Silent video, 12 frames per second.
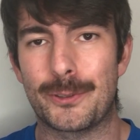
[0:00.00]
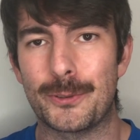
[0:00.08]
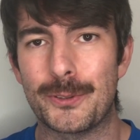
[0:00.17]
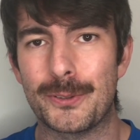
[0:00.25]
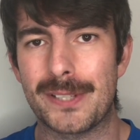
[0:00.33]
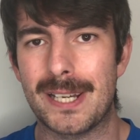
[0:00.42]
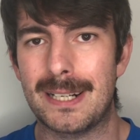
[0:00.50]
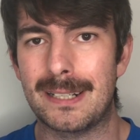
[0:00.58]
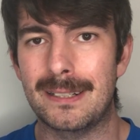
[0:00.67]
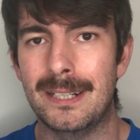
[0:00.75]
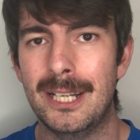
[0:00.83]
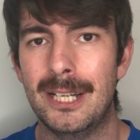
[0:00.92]

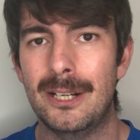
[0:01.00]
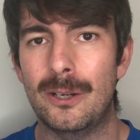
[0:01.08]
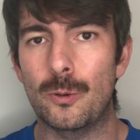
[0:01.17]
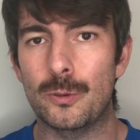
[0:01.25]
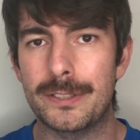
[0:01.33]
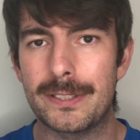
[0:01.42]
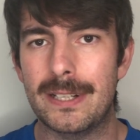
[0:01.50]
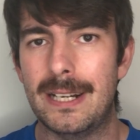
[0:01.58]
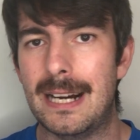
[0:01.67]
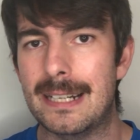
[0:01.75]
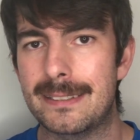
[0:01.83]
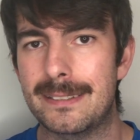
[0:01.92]
sozusagen, und
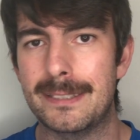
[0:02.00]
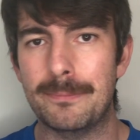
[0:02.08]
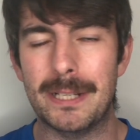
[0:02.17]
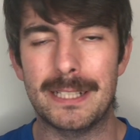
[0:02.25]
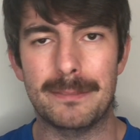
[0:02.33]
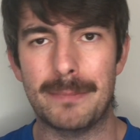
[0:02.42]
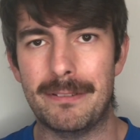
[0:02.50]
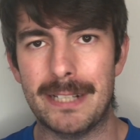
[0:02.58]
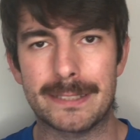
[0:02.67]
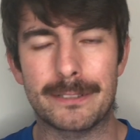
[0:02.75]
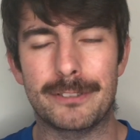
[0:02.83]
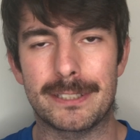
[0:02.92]
hat die Bälle immer
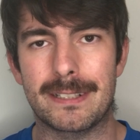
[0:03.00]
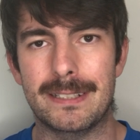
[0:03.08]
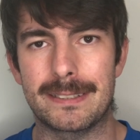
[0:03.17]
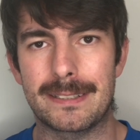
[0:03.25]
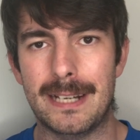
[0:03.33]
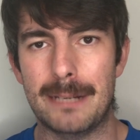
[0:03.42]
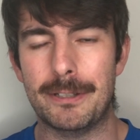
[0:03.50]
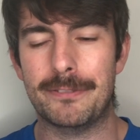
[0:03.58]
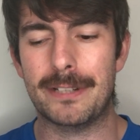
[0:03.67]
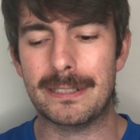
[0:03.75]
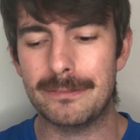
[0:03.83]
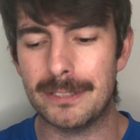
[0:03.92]
weiter verteilt. Aber
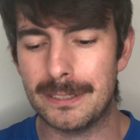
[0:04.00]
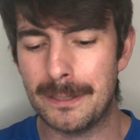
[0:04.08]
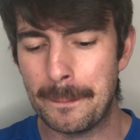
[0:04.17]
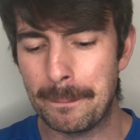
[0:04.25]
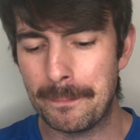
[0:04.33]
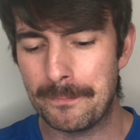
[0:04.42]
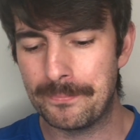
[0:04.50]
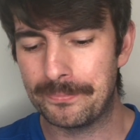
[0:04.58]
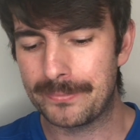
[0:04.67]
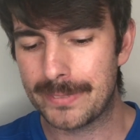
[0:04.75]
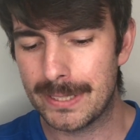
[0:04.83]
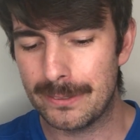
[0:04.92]
fangen wir
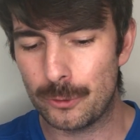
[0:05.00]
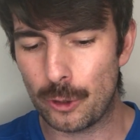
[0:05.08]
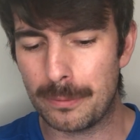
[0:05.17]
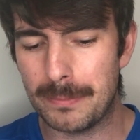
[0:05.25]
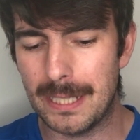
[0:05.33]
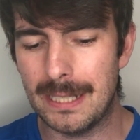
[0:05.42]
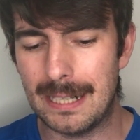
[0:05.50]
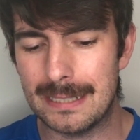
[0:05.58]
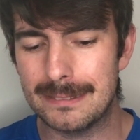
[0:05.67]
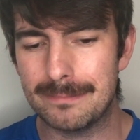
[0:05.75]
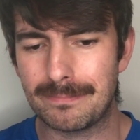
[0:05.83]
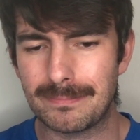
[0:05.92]
doch mal
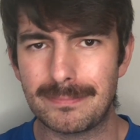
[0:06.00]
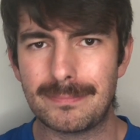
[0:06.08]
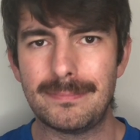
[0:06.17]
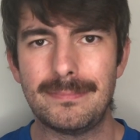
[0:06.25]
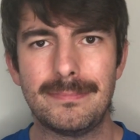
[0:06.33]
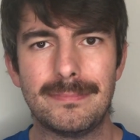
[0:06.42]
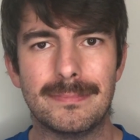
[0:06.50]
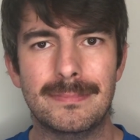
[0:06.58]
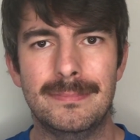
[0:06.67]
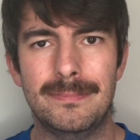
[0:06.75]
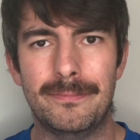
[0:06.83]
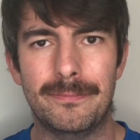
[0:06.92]
an.
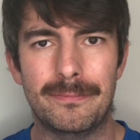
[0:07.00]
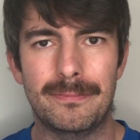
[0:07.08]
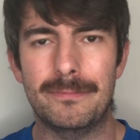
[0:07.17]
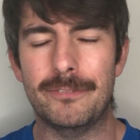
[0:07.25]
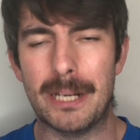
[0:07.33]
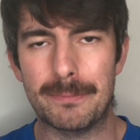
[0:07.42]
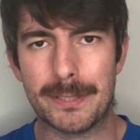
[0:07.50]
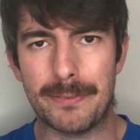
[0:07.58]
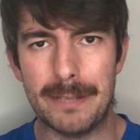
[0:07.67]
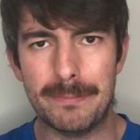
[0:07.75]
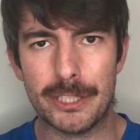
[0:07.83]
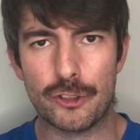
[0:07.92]
Wir haben
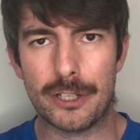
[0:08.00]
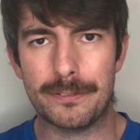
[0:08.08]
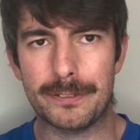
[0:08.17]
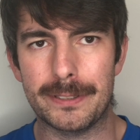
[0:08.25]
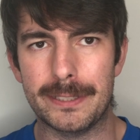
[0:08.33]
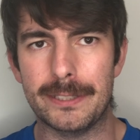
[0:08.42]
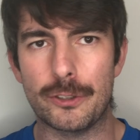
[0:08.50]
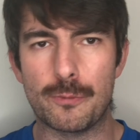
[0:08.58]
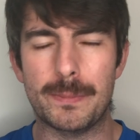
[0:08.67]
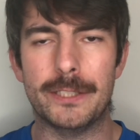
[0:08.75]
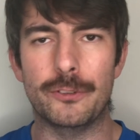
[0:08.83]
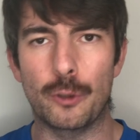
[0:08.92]
zwei Mannschaften, die
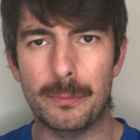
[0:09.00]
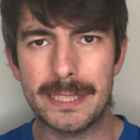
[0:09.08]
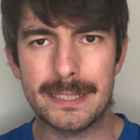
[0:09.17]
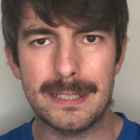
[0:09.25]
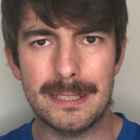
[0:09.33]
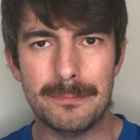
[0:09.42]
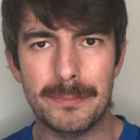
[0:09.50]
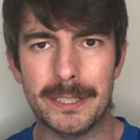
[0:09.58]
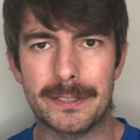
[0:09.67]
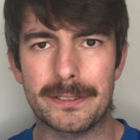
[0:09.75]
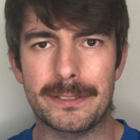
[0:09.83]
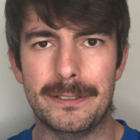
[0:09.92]
spielen nominell
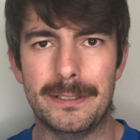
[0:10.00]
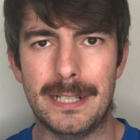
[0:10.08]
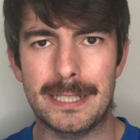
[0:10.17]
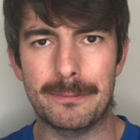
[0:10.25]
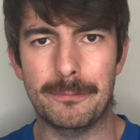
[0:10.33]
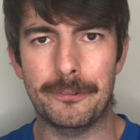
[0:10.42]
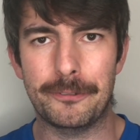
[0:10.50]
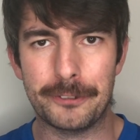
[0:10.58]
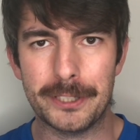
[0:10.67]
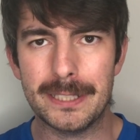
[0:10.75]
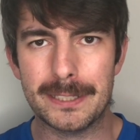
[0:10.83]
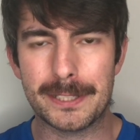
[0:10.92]
mit einem
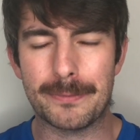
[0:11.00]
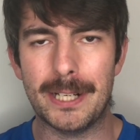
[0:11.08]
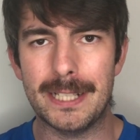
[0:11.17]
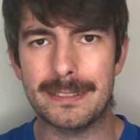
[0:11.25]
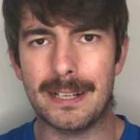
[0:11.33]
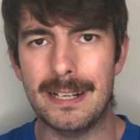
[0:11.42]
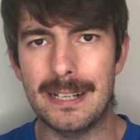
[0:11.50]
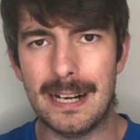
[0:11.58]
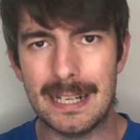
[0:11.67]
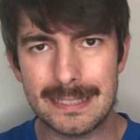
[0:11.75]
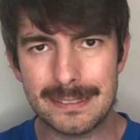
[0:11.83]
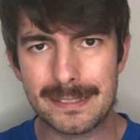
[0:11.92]

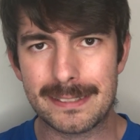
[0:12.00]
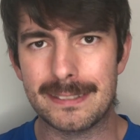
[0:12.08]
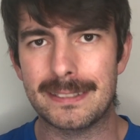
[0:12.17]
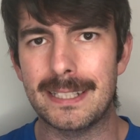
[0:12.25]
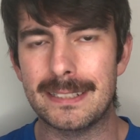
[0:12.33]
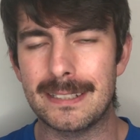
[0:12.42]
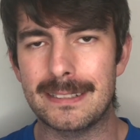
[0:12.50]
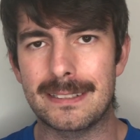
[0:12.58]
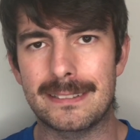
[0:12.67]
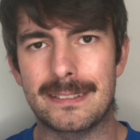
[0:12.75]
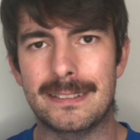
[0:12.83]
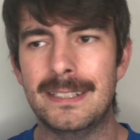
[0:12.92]
4-2-3-1
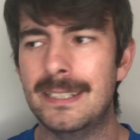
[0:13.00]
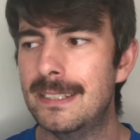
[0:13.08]
gegeneinander.